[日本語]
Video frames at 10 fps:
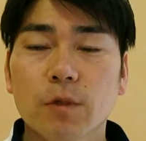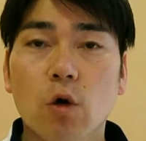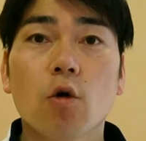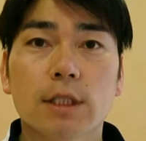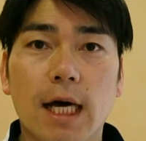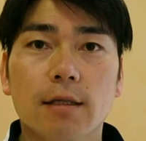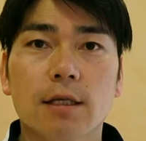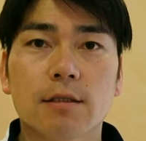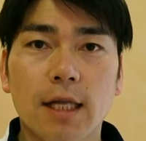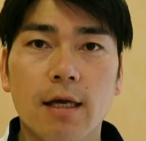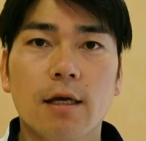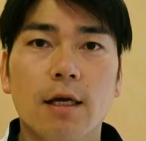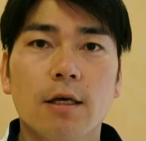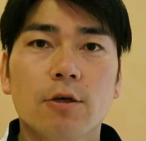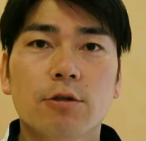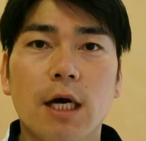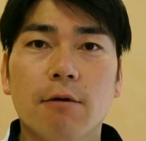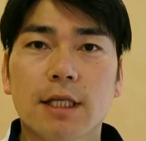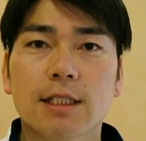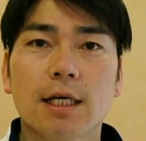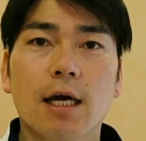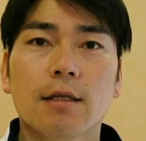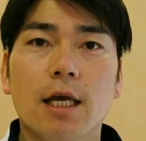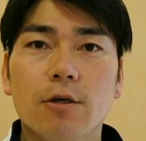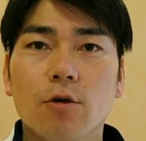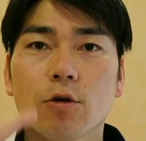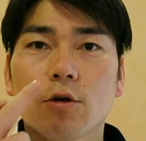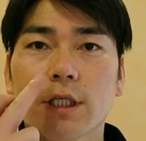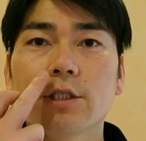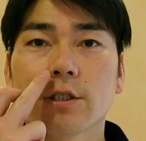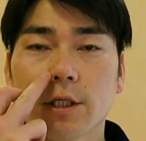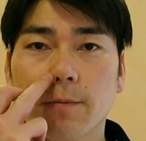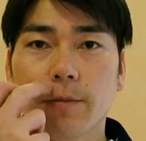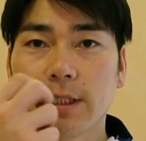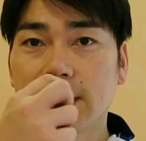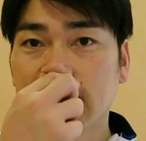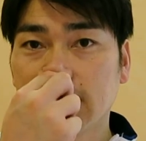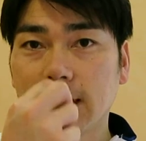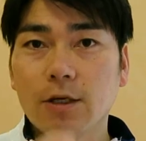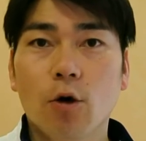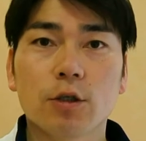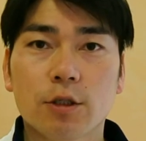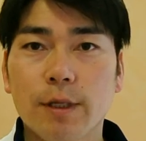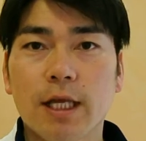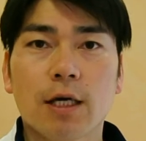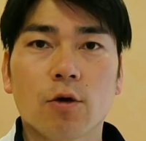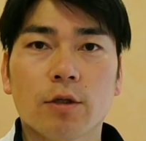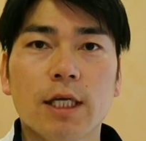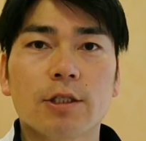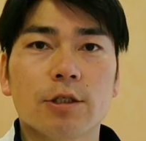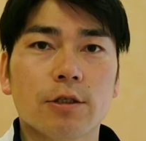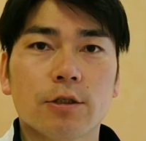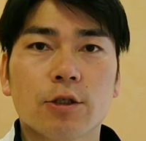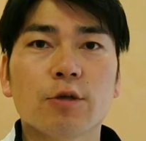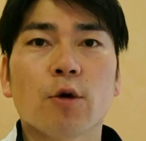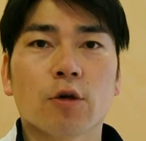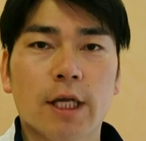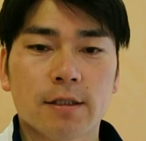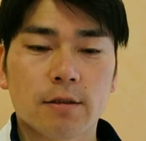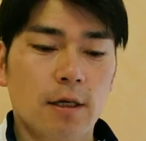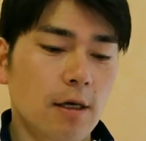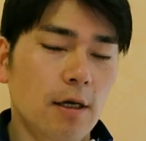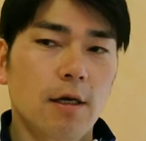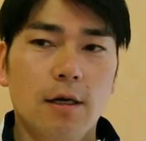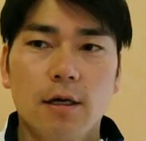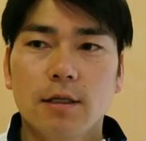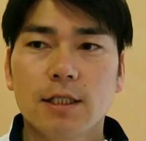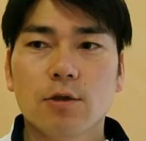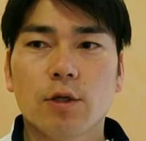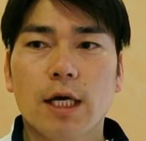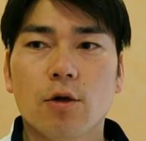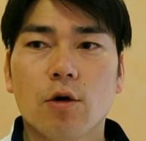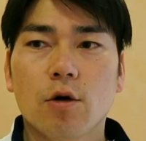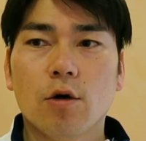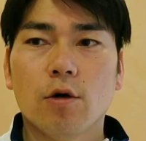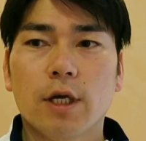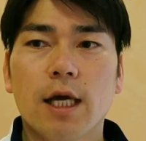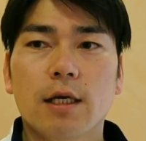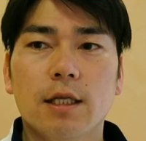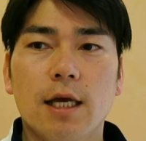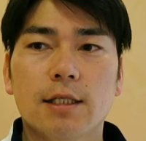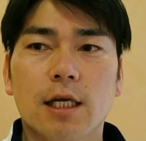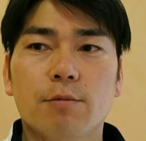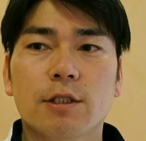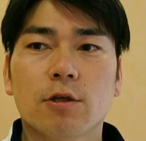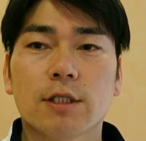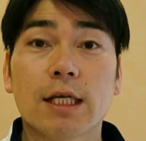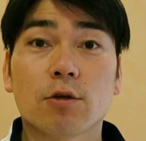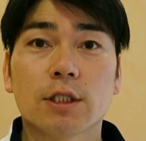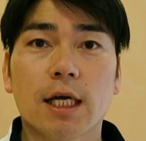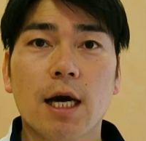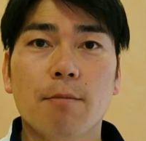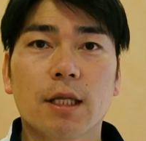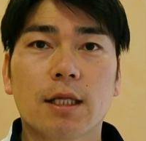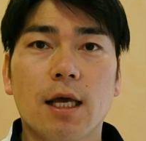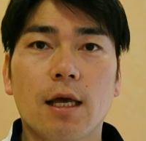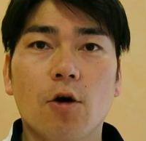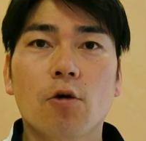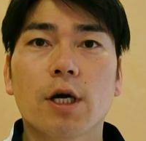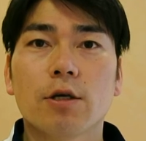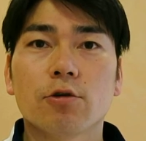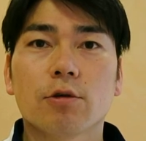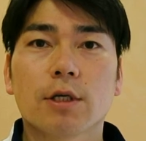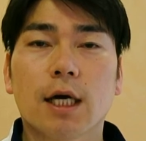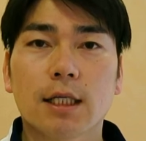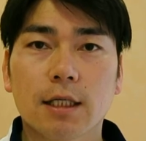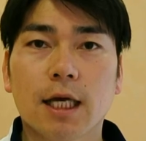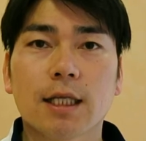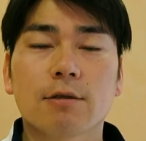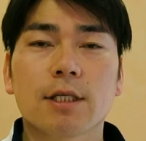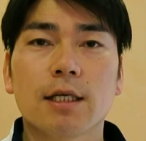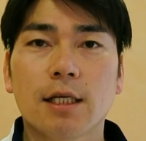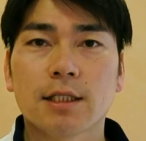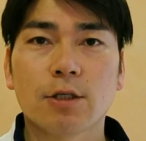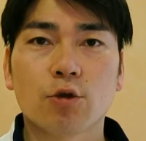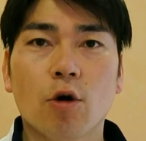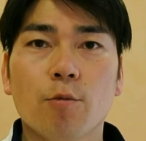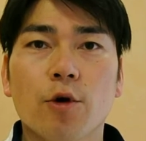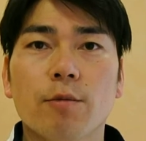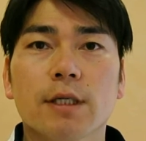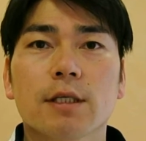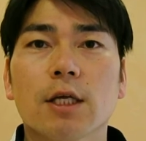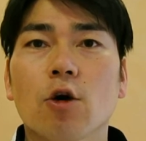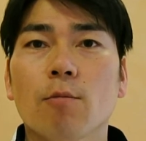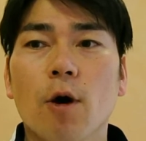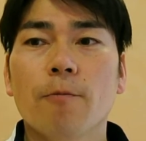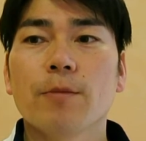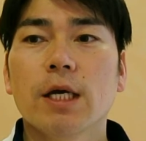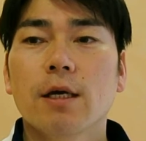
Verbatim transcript: 講座ですね普段私がやっているこの技術知識を全てあの伝授するものですですのであの現役でセラピストさんとして頑張っておられる方々たくさんいらっしゃると思いますけども